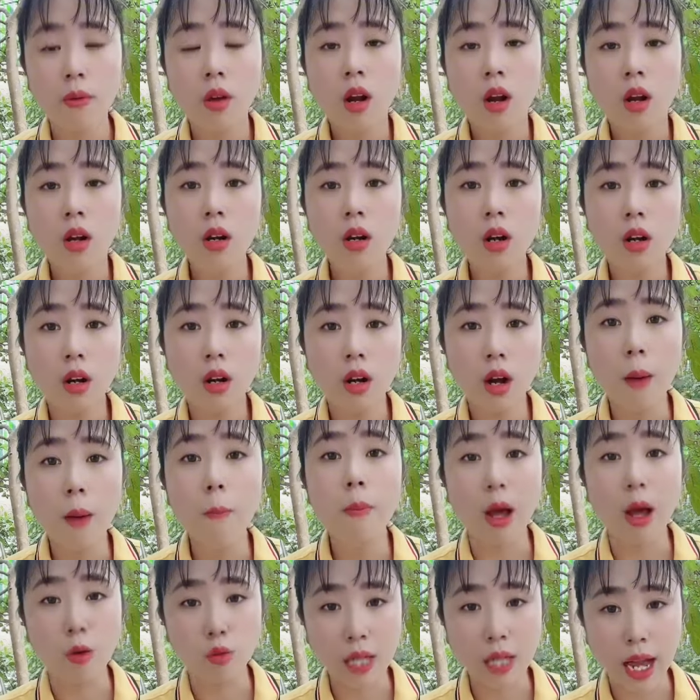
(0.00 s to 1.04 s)
nước ấm
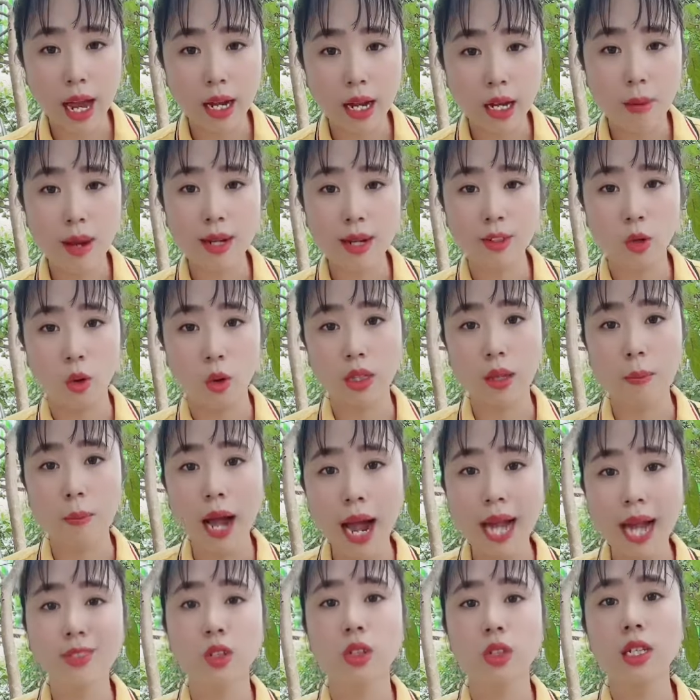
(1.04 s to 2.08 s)
nóng ra các bác nhỏ tầm
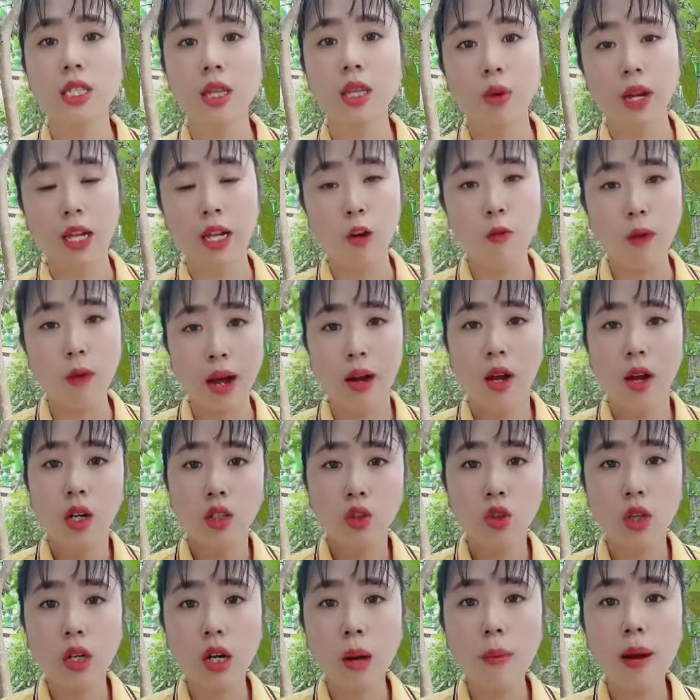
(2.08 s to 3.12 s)
2 giọt tinh dầu ngoại cứu vào
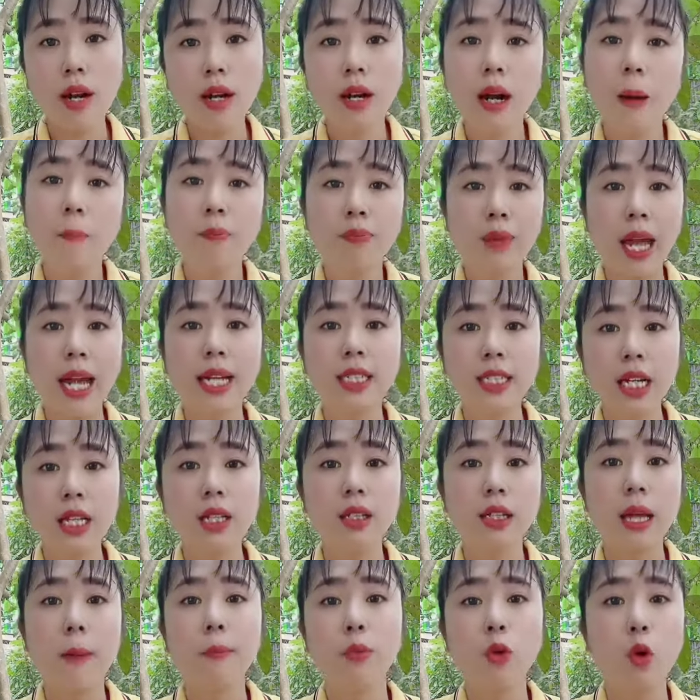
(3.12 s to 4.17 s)
rồi các bác ngâm tay chân
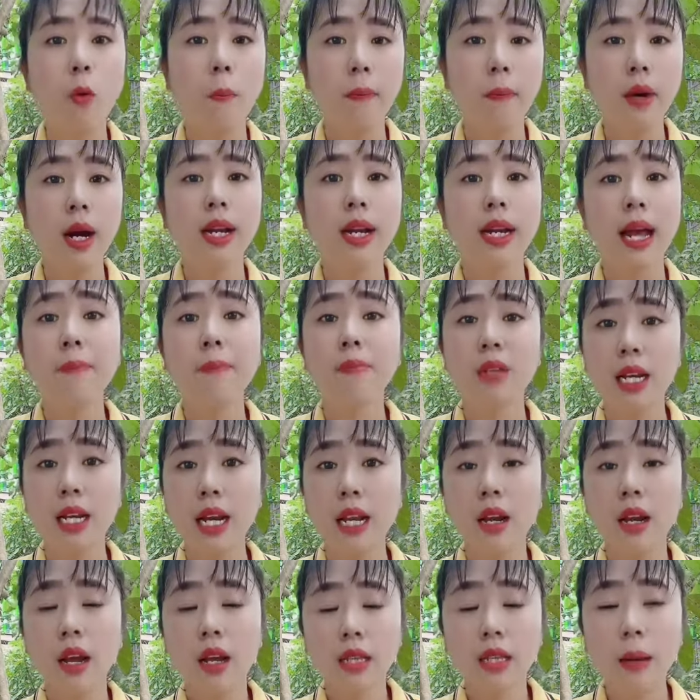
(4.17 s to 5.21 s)
tầm độ 15 đến
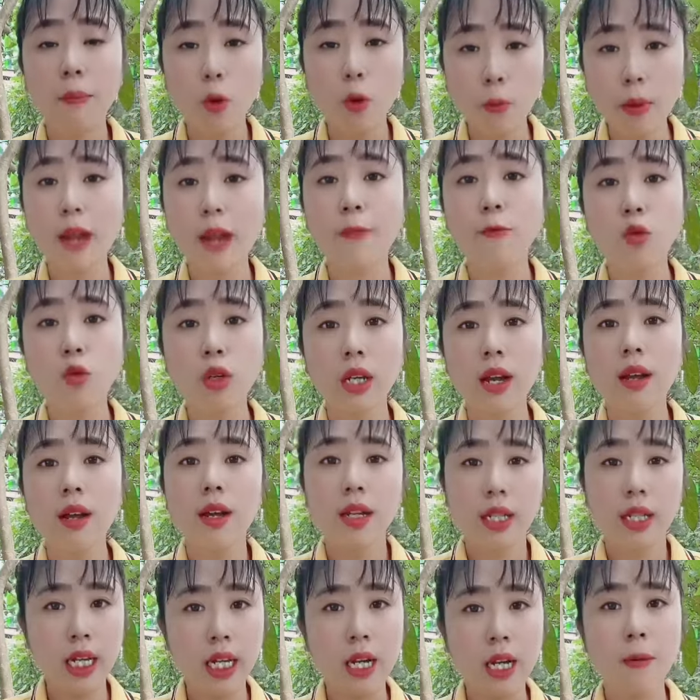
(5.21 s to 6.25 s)
tầm độ 15 phút nhá
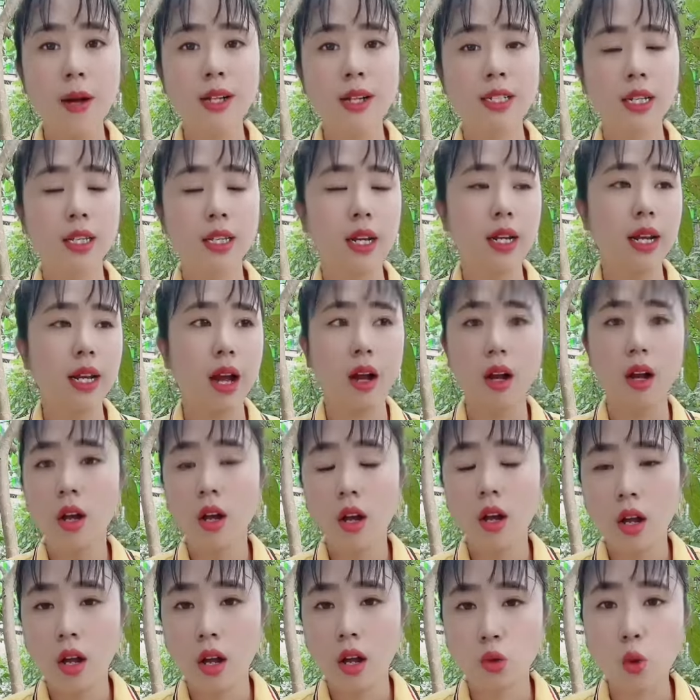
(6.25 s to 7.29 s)
thì các bác sẽ thấy là
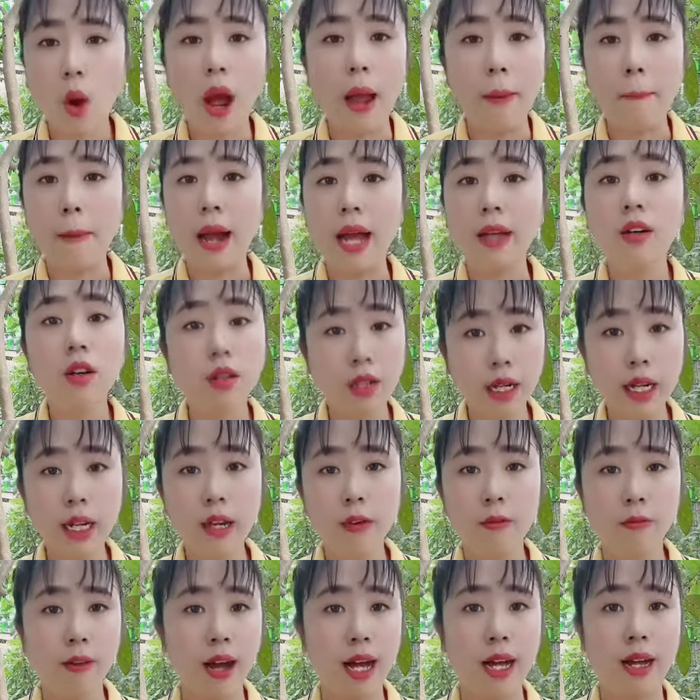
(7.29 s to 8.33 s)
ờ, thoải mái cực kỳ
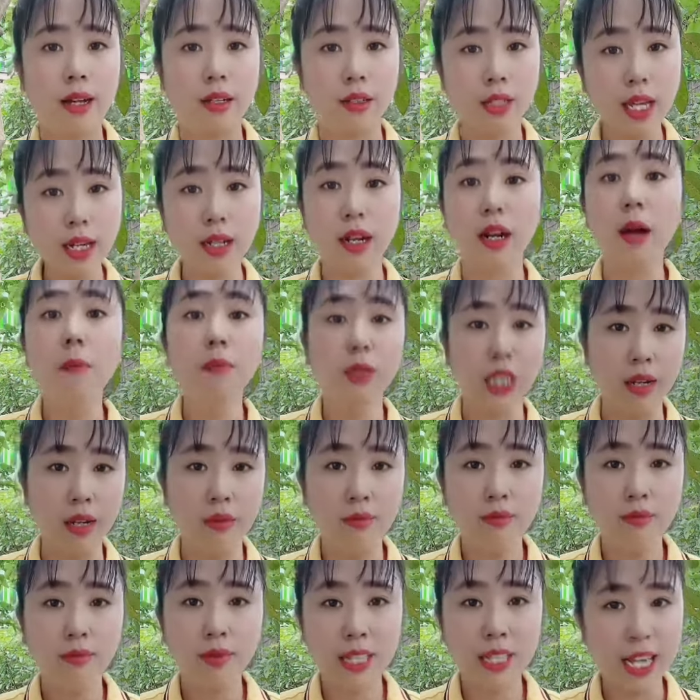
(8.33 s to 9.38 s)
và nhất là ngâm chân
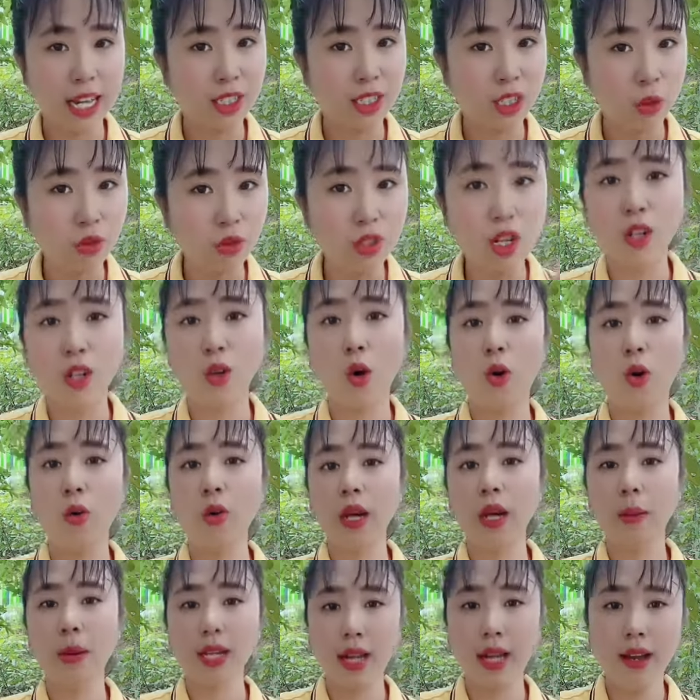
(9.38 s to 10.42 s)
sẽ sống trường thọ luôn các
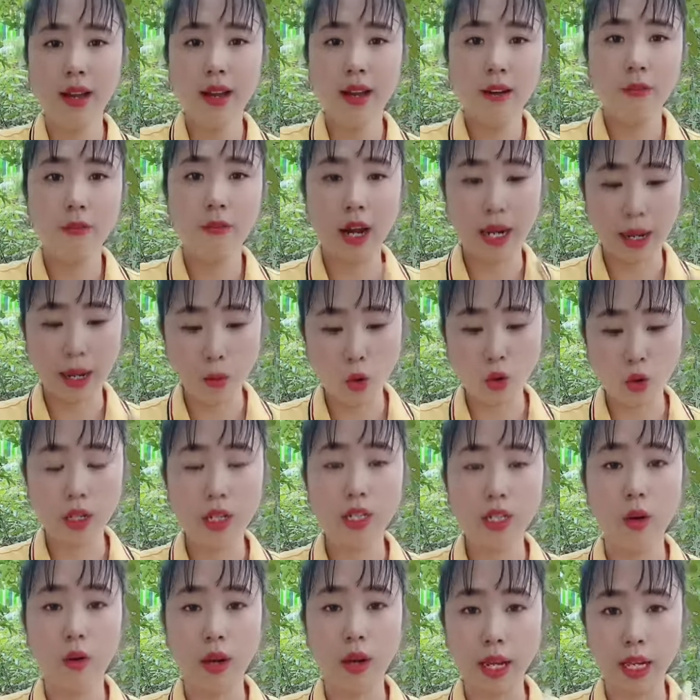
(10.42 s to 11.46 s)
bác nhá và cái bộ tinh
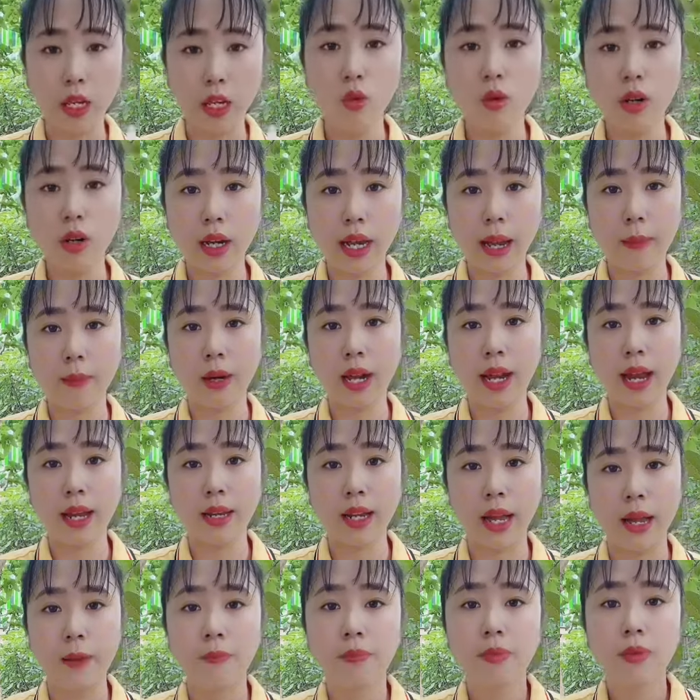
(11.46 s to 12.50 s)
dầu ngải cứu kèm cây lan
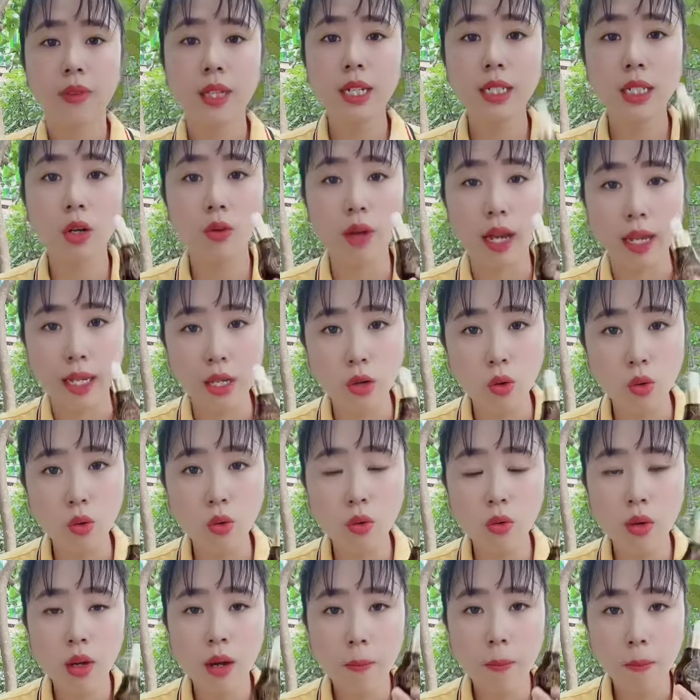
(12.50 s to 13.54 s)
này tinh dầu ngải cứu
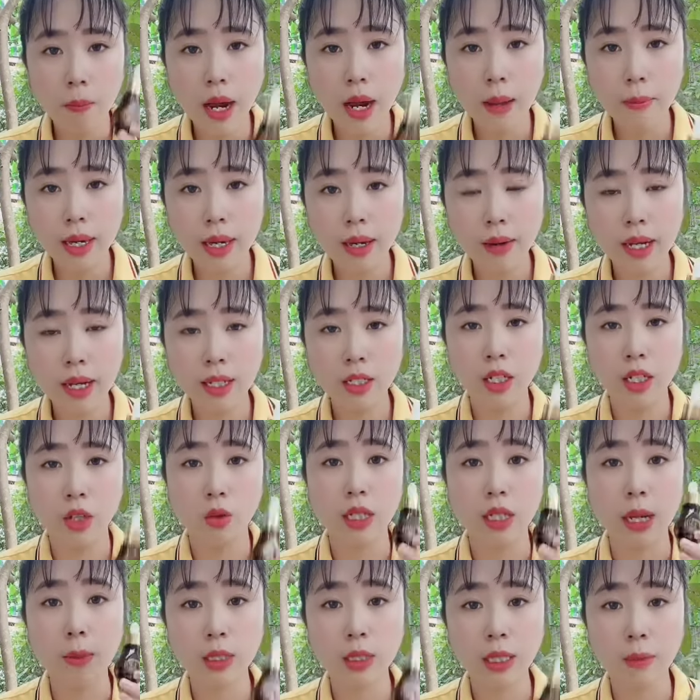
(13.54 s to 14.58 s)
10ml chỉ có
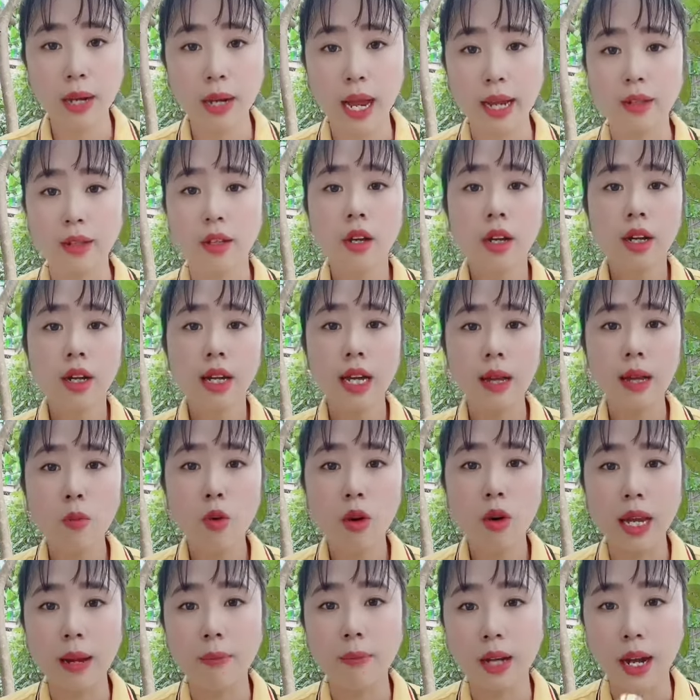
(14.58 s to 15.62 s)
giá 100 cành khi mua
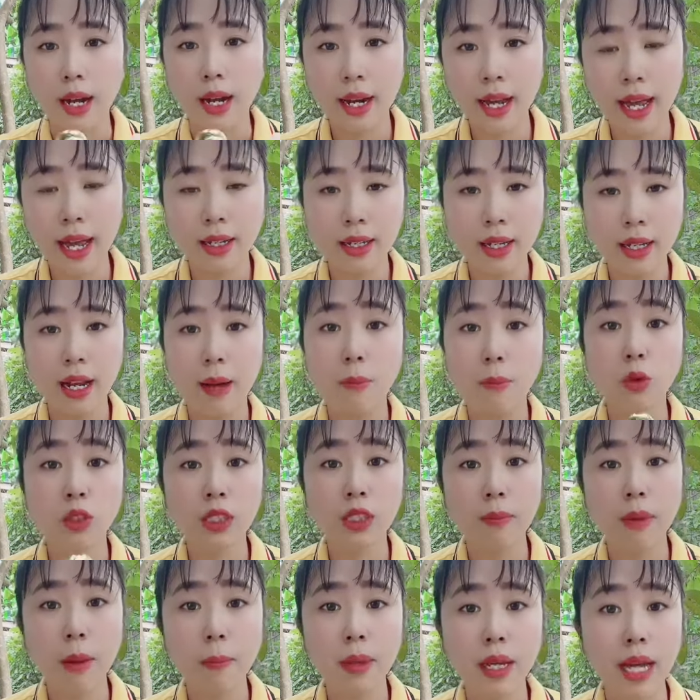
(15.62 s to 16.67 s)
kèm cả cây lăn thì là
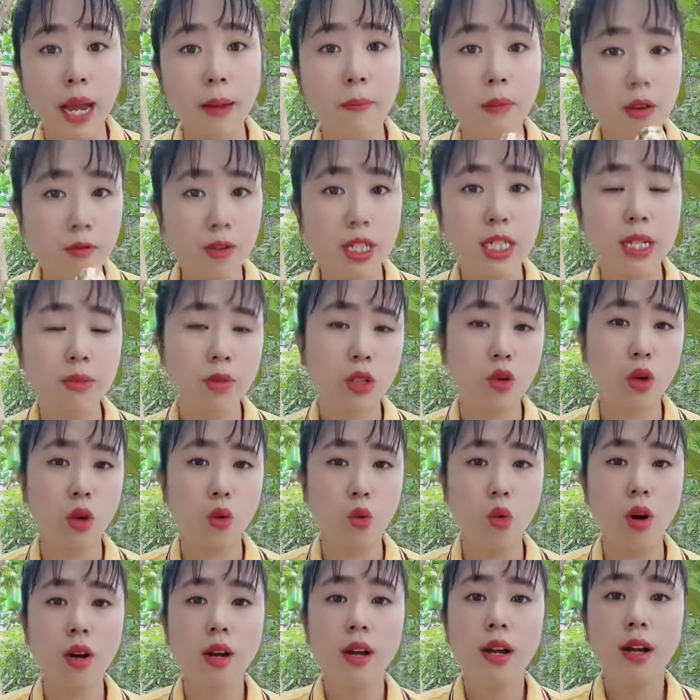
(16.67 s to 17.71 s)
150 cành miễn phí ship trên toàn
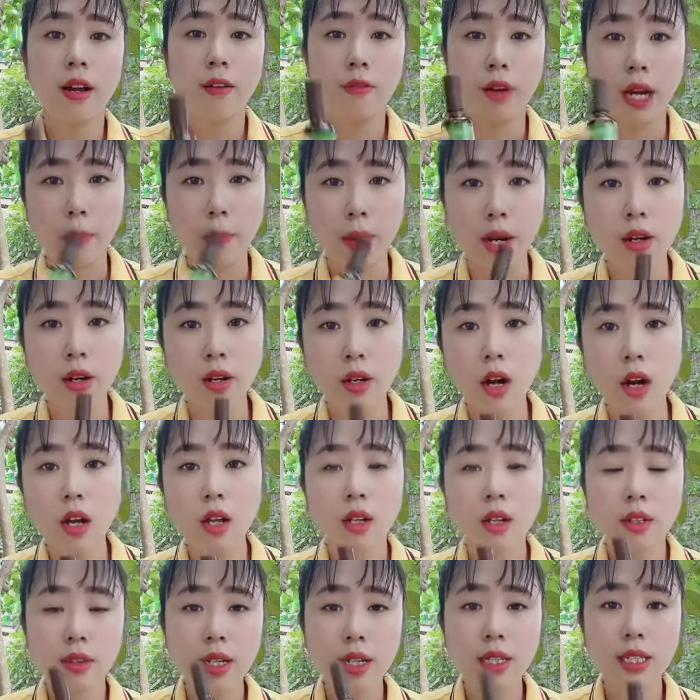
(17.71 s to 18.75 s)
quốc và đặc biệt hơn nữa
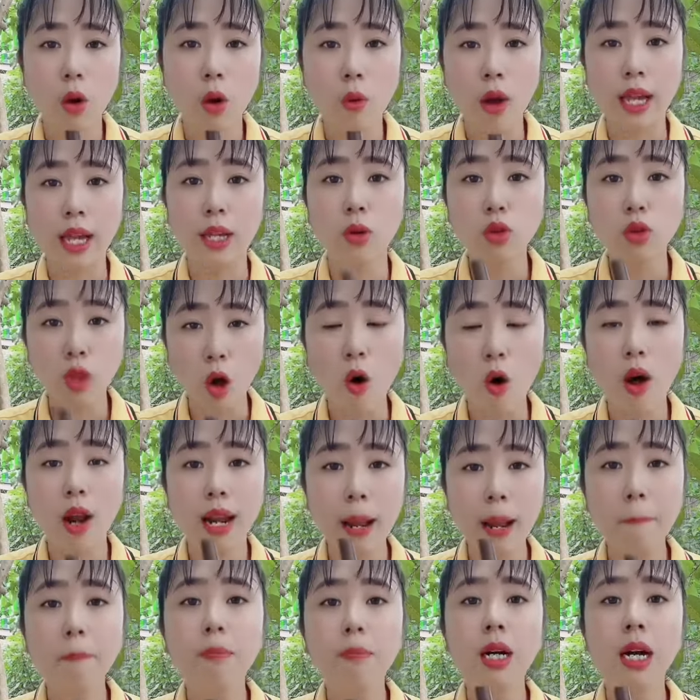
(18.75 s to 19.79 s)
tinh dầu ngải cứu to
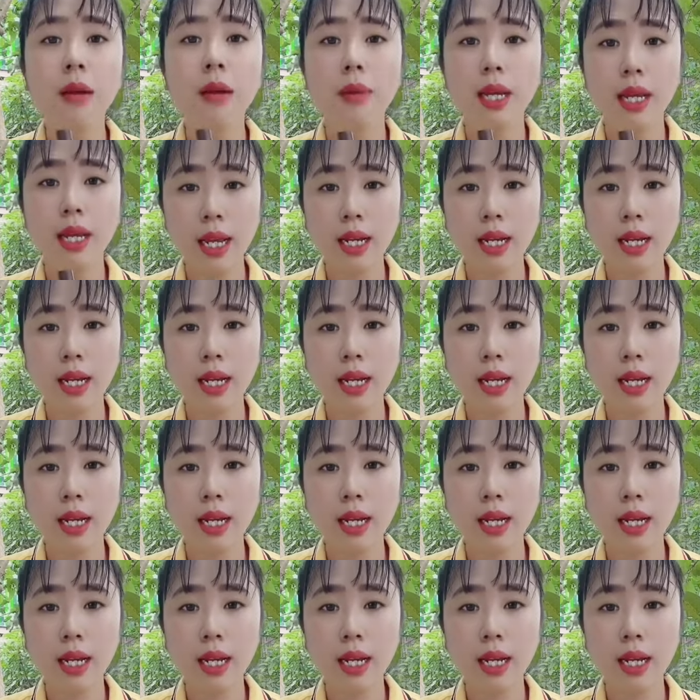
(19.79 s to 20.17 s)
50 ml